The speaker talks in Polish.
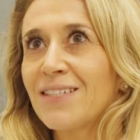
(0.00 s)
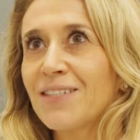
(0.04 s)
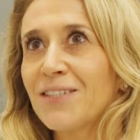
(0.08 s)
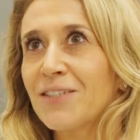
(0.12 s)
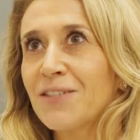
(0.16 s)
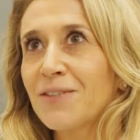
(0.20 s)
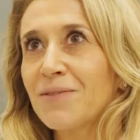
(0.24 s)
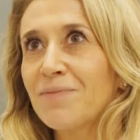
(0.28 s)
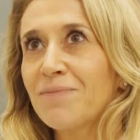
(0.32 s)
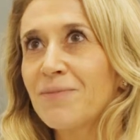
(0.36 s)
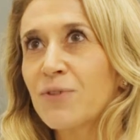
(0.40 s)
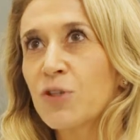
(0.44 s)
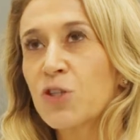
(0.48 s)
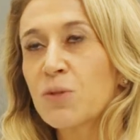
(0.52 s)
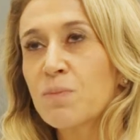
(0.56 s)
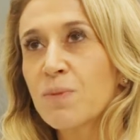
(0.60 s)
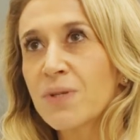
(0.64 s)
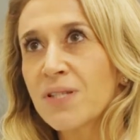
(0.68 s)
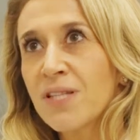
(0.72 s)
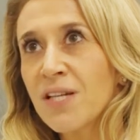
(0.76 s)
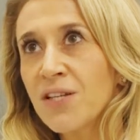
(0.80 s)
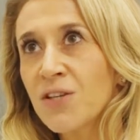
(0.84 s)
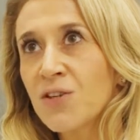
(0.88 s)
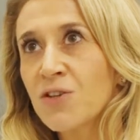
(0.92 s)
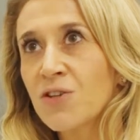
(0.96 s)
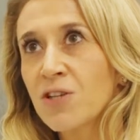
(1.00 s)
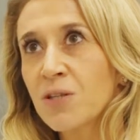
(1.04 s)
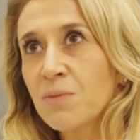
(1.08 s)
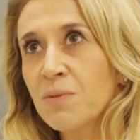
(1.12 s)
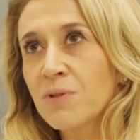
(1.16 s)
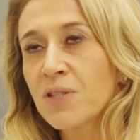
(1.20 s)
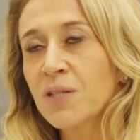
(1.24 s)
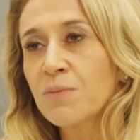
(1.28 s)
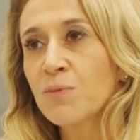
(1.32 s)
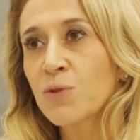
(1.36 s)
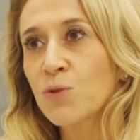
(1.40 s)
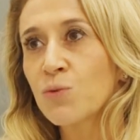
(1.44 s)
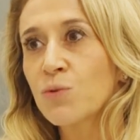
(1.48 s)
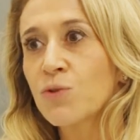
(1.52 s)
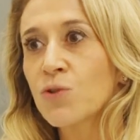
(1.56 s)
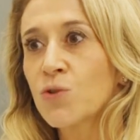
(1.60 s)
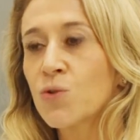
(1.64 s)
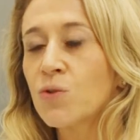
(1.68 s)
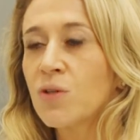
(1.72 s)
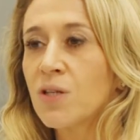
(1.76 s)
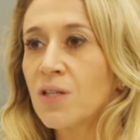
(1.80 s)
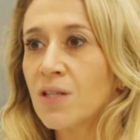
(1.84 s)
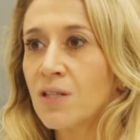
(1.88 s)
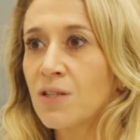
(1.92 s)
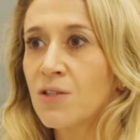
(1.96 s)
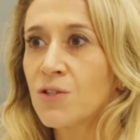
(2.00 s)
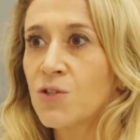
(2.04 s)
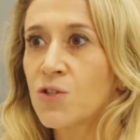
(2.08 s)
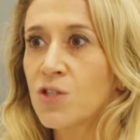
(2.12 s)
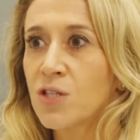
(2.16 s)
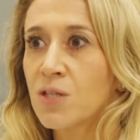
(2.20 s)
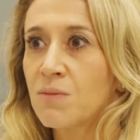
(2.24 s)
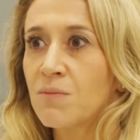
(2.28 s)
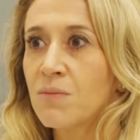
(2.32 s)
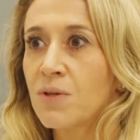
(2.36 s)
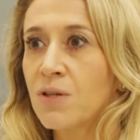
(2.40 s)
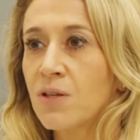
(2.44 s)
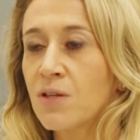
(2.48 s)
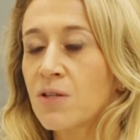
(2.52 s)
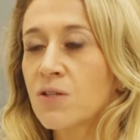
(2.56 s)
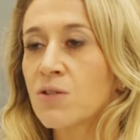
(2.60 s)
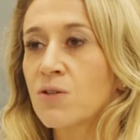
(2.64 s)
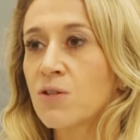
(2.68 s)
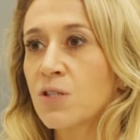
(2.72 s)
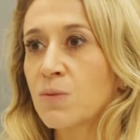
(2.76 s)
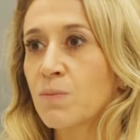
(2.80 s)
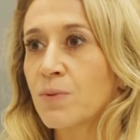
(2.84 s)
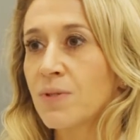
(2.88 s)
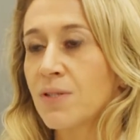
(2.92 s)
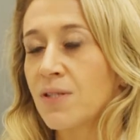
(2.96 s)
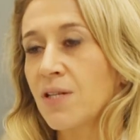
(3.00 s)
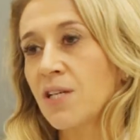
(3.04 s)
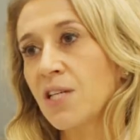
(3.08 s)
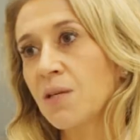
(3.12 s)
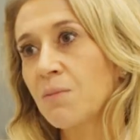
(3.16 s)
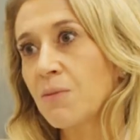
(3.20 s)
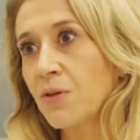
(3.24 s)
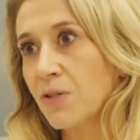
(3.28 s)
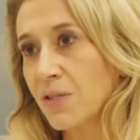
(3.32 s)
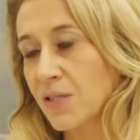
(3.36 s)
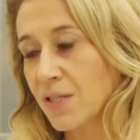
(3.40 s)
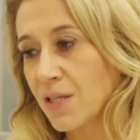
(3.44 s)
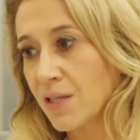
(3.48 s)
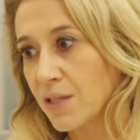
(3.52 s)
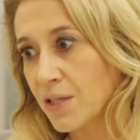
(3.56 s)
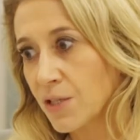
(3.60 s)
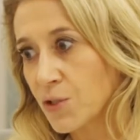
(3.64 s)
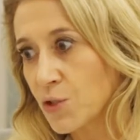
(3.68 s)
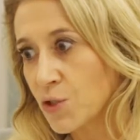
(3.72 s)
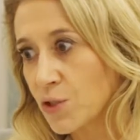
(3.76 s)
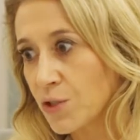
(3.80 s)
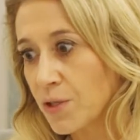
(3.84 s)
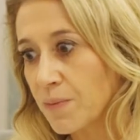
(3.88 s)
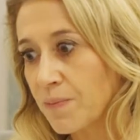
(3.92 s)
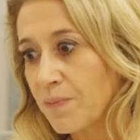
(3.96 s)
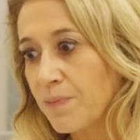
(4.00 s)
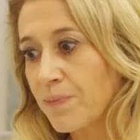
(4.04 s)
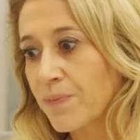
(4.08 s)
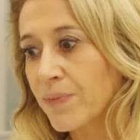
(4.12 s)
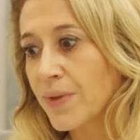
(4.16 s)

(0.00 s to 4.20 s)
E, rozpoznanie choroby na podłożu genetycznym jest rozpoznaniem ostatecznym.